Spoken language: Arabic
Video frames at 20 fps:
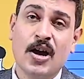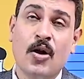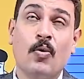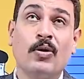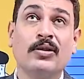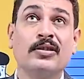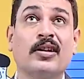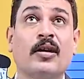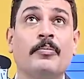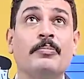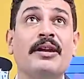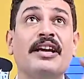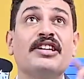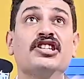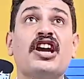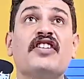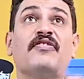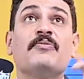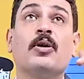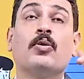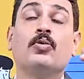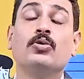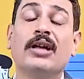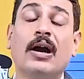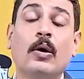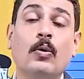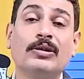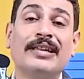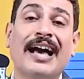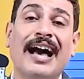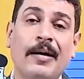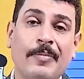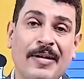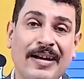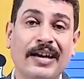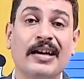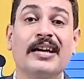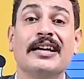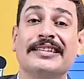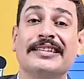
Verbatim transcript: هو ان ربنا شايف مجهودك وتعبك